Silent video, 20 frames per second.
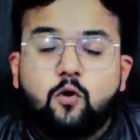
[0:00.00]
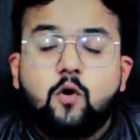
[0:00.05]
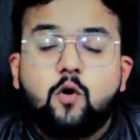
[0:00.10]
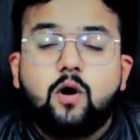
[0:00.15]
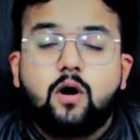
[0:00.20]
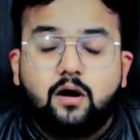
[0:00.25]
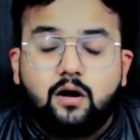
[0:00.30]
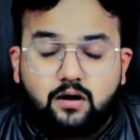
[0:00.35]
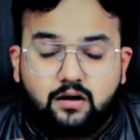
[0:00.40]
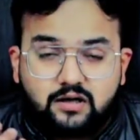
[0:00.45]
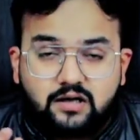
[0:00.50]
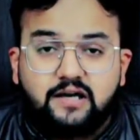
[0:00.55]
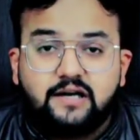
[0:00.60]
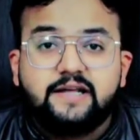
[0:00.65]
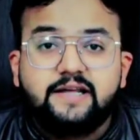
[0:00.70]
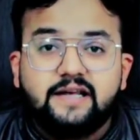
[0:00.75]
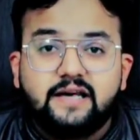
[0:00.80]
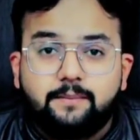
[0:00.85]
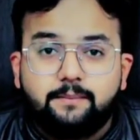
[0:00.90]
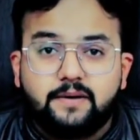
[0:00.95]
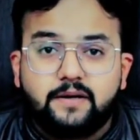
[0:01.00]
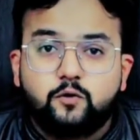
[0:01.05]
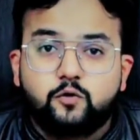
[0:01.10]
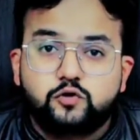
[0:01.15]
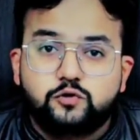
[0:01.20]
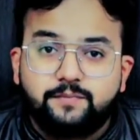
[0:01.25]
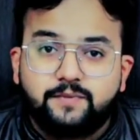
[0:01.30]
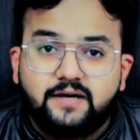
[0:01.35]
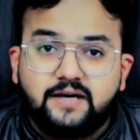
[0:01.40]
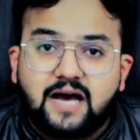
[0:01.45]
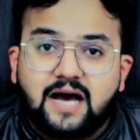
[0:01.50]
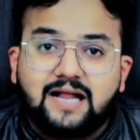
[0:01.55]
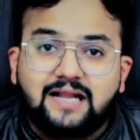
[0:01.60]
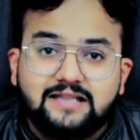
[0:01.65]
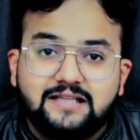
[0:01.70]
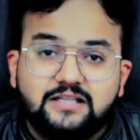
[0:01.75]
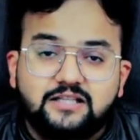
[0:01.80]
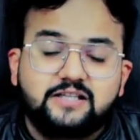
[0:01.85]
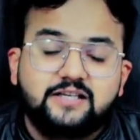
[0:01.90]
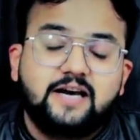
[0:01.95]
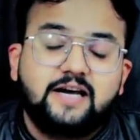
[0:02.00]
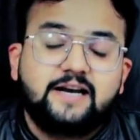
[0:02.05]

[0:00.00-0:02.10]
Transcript: वो कल ही हमने उसमें डाल दी थी